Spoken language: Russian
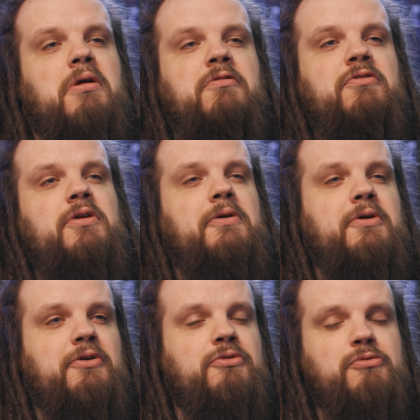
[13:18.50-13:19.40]

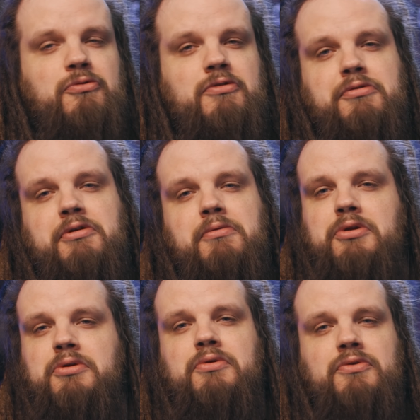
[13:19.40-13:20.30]
великое искусство, там, вот
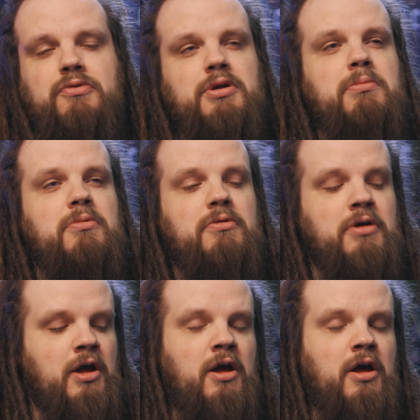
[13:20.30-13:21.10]
это, все там,